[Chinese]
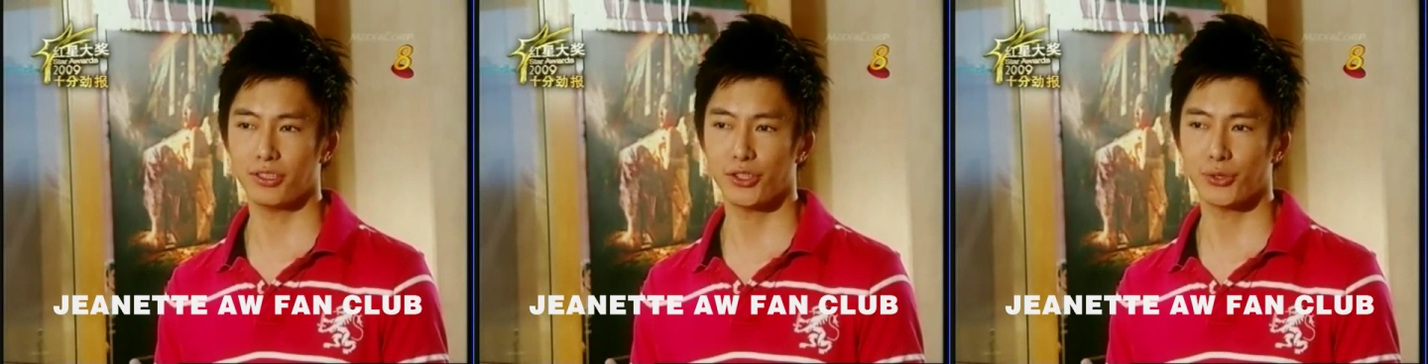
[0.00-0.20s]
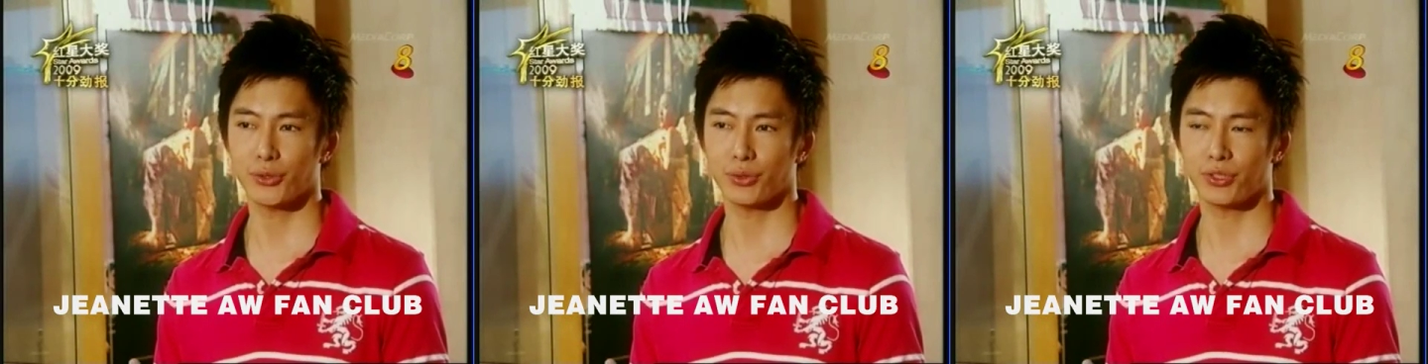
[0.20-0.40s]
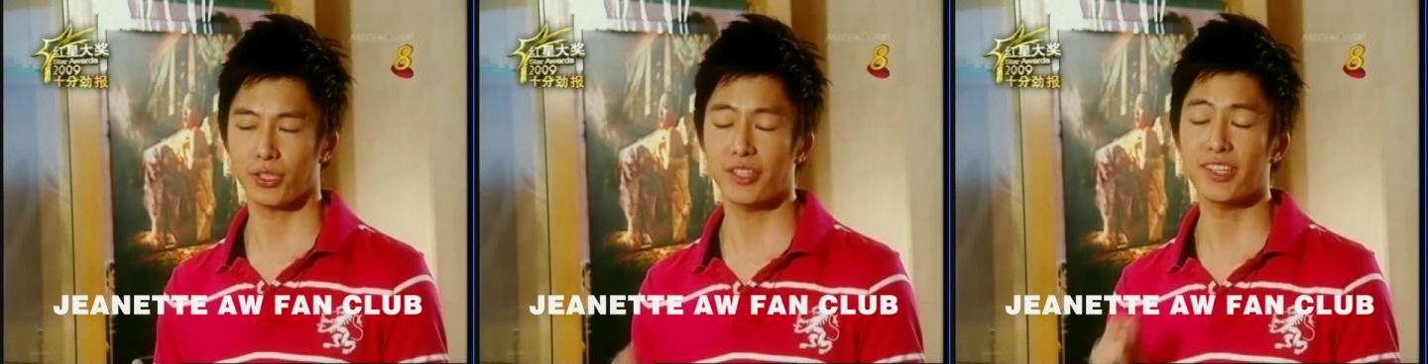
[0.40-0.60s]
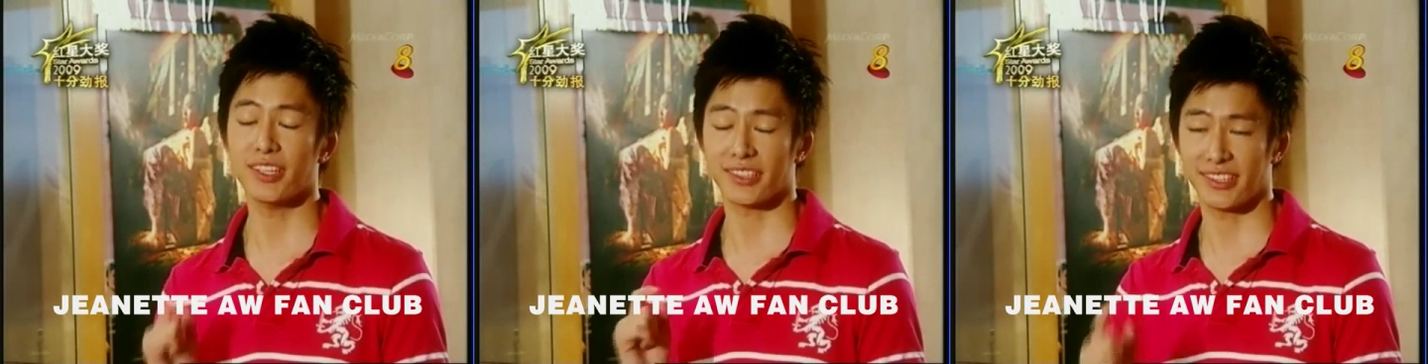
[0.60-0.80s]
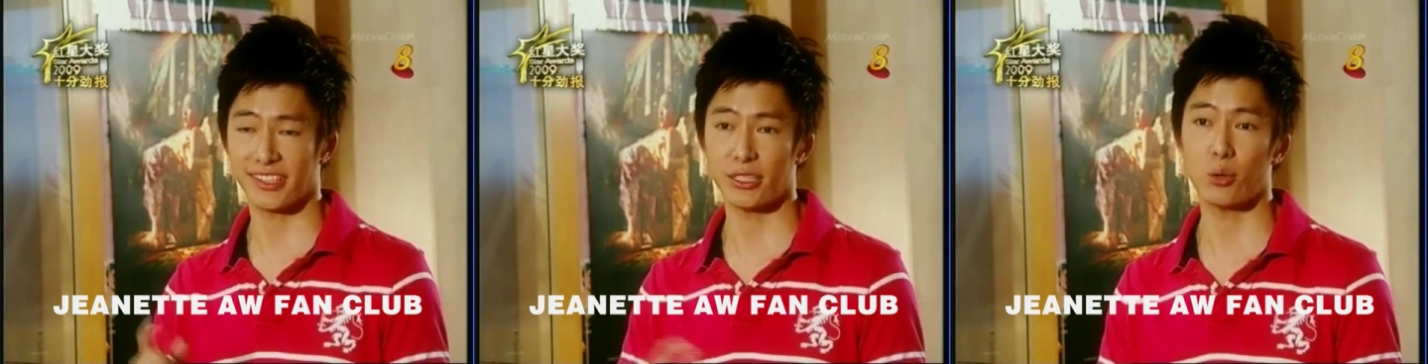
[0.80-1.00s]
就很
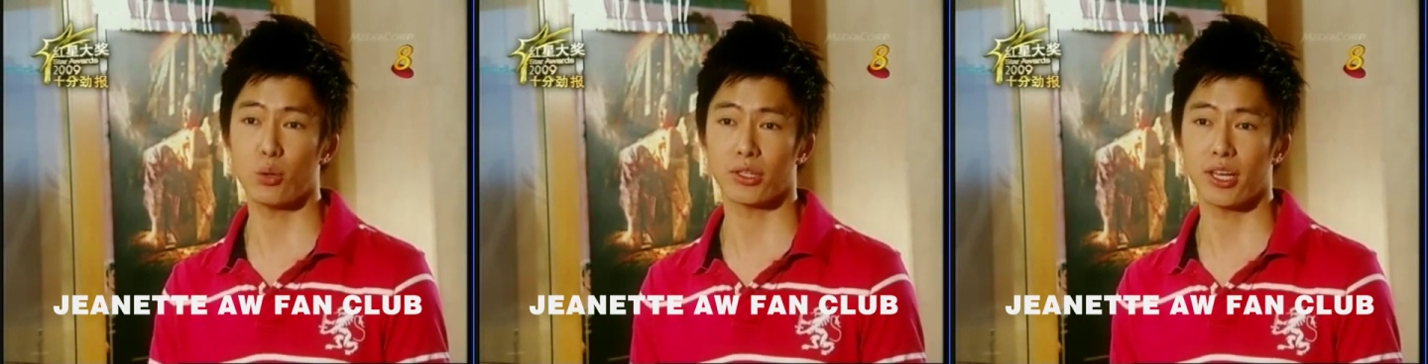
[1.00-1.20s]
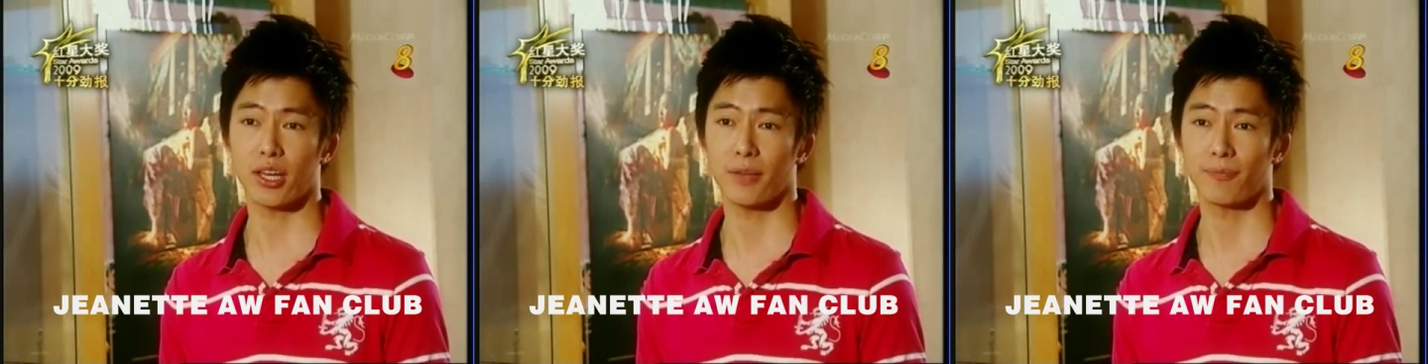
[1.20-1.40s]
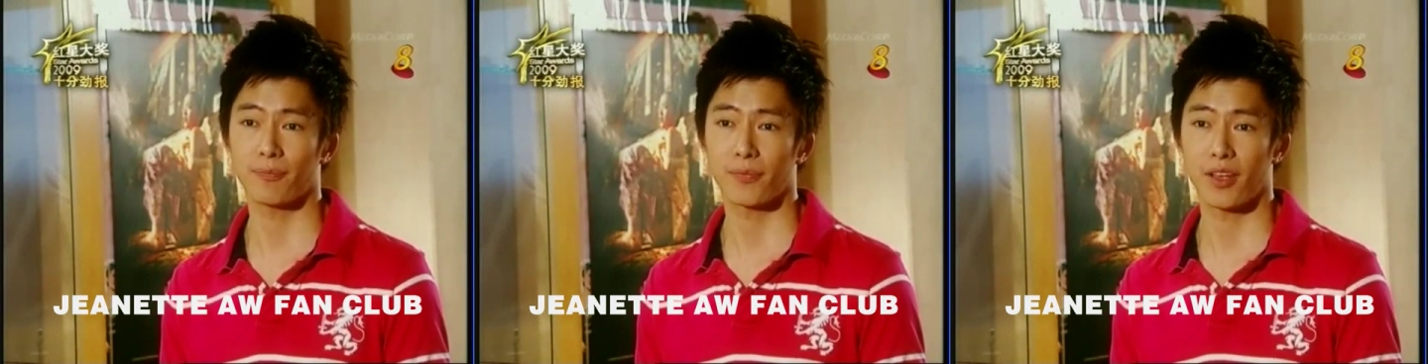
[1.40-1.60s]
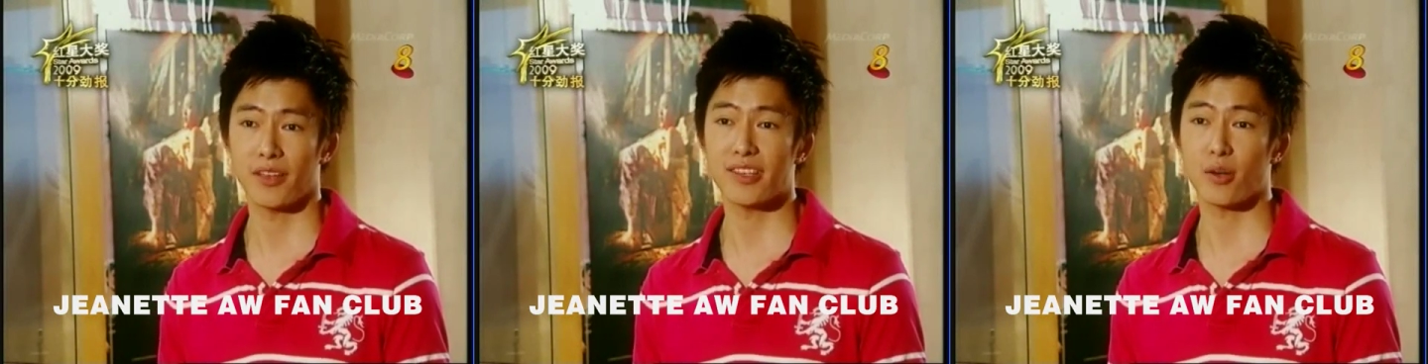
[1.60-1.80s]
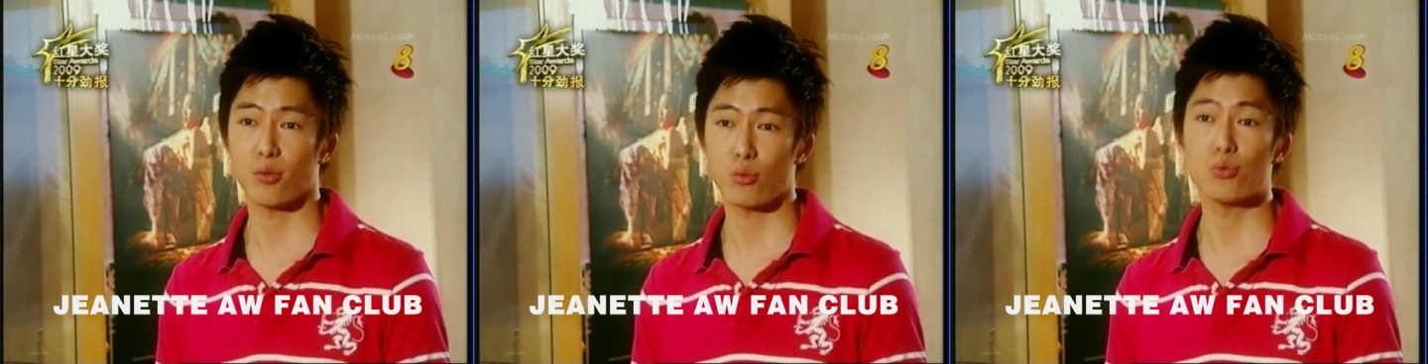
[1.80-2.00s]
想奚落他，
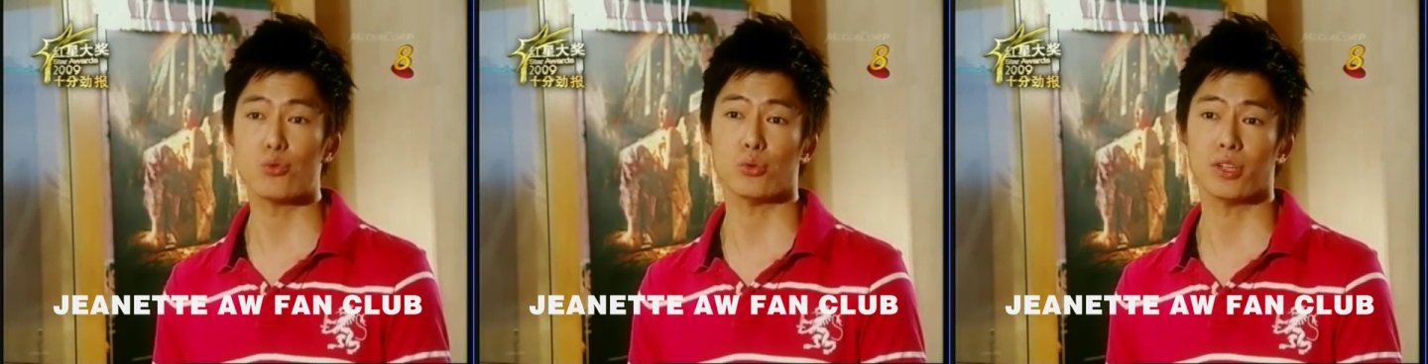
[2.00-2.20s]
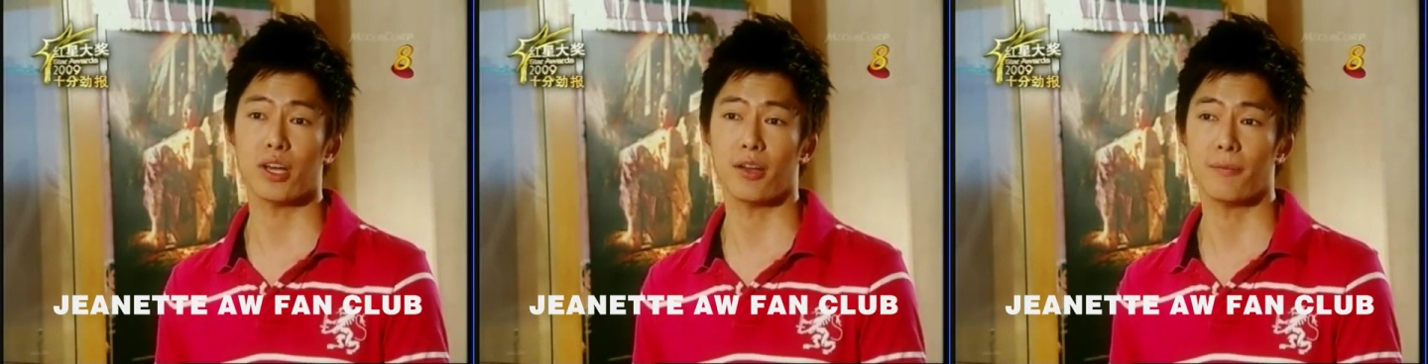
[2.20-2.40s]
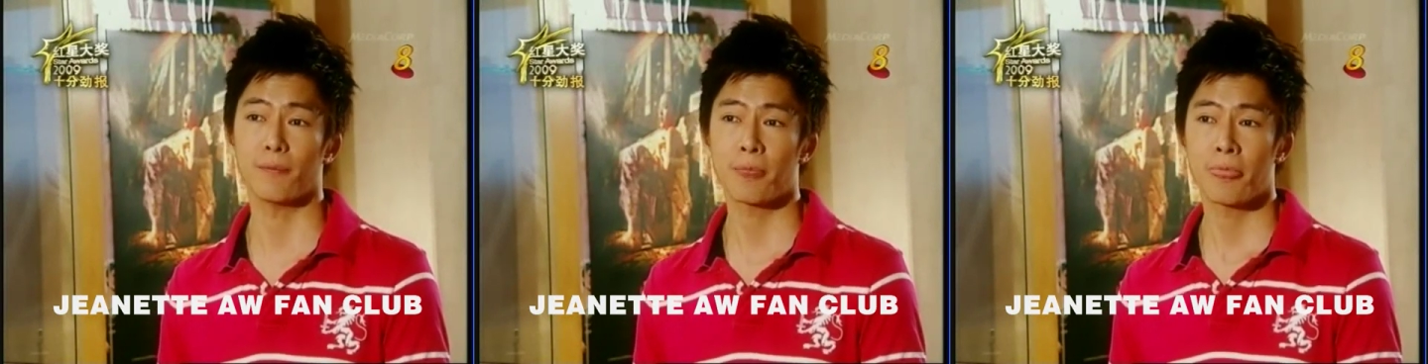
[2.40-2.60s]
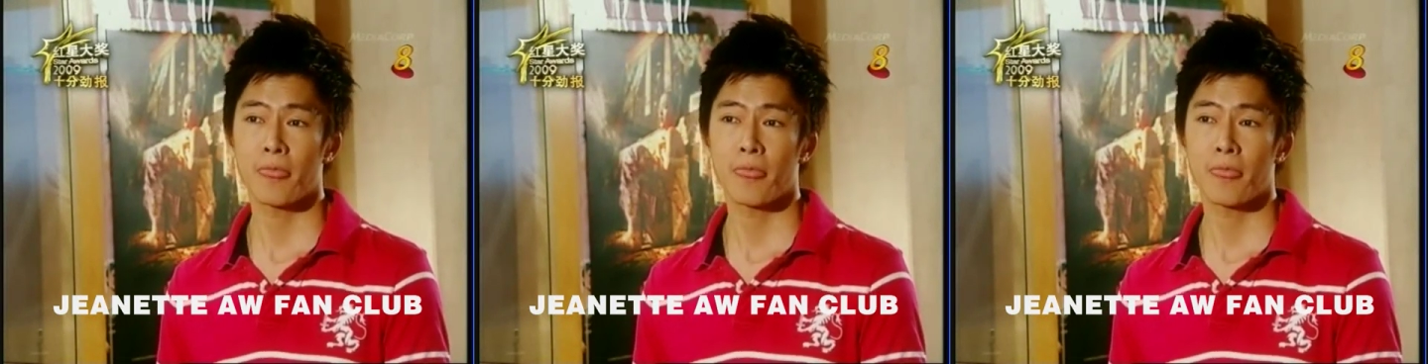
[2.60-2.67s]
很想侮辱他。